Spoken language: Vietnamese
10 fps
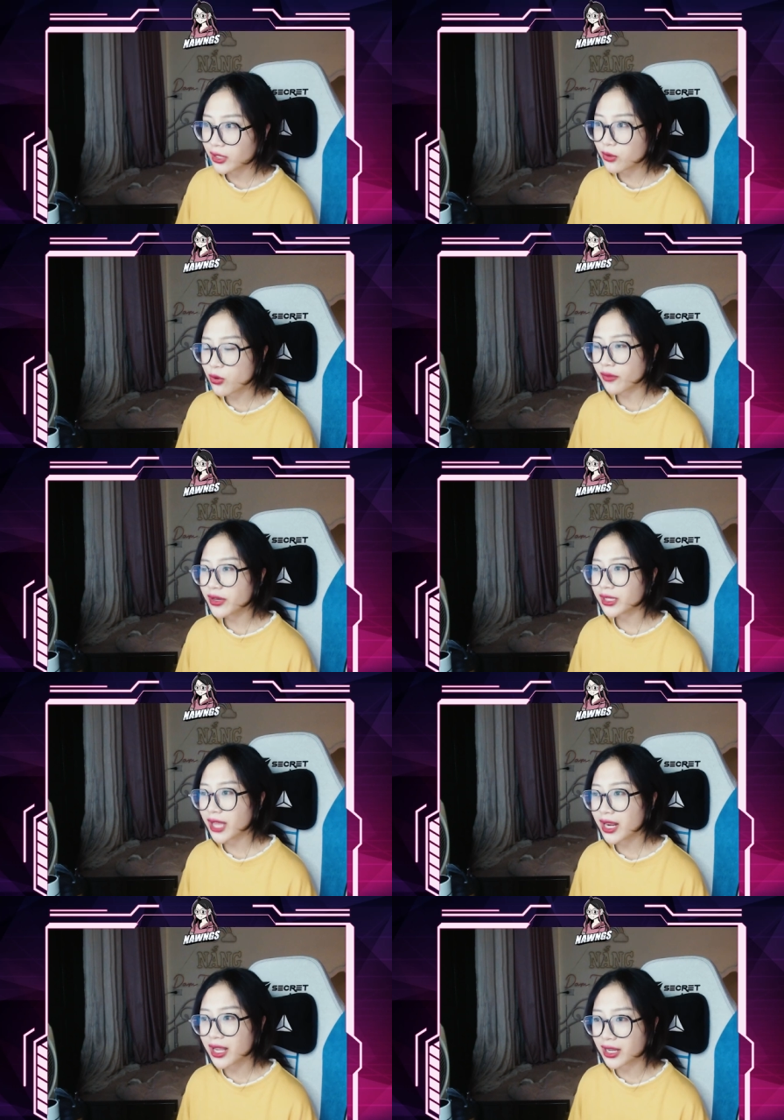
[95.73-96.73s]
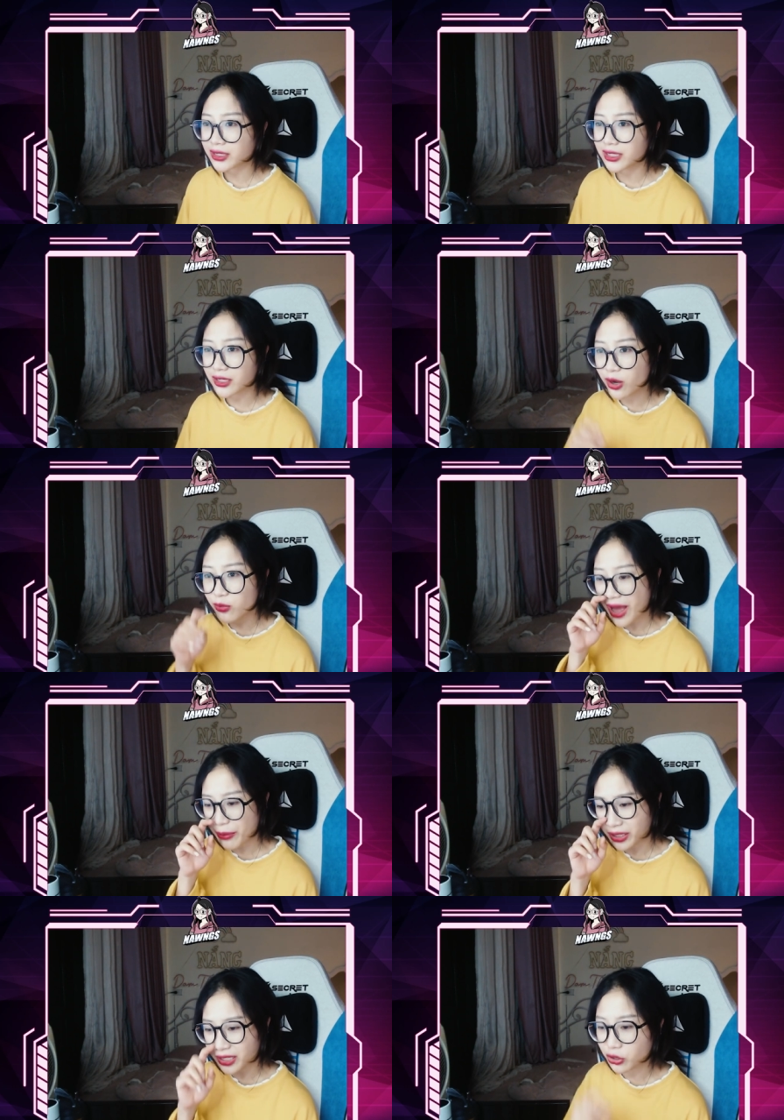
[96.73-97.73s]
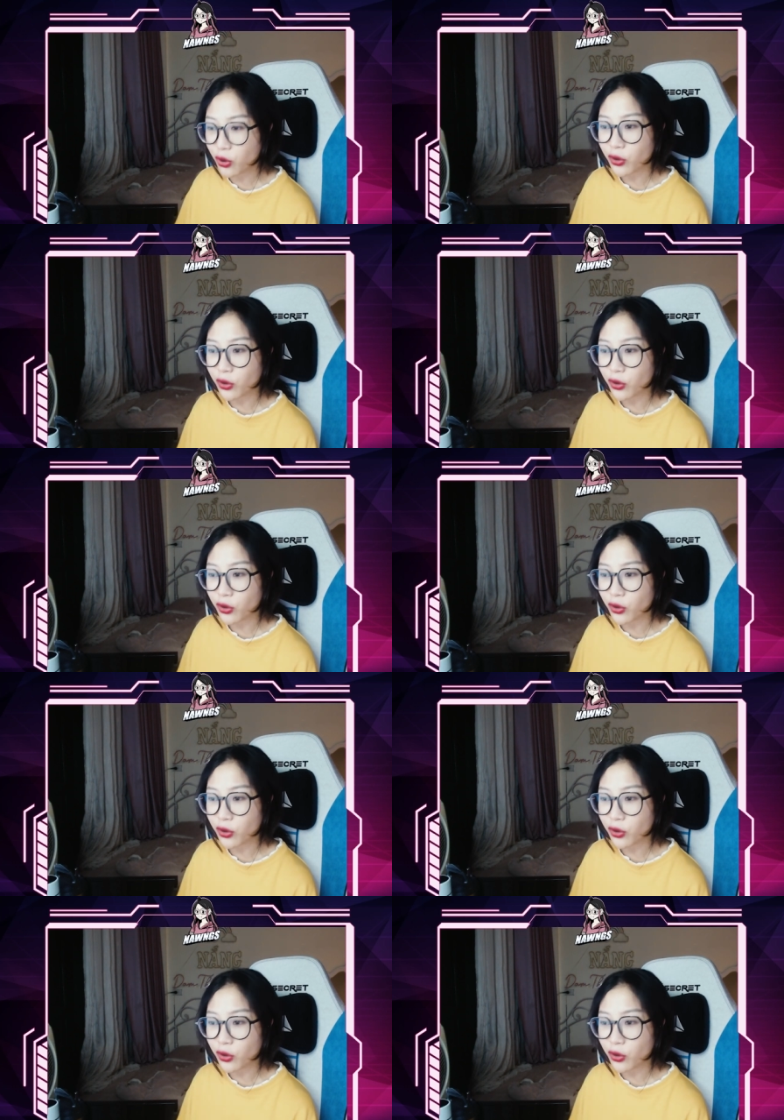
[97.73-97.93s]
cũng nói với người ta là chị sẽ không làm mấy cái trò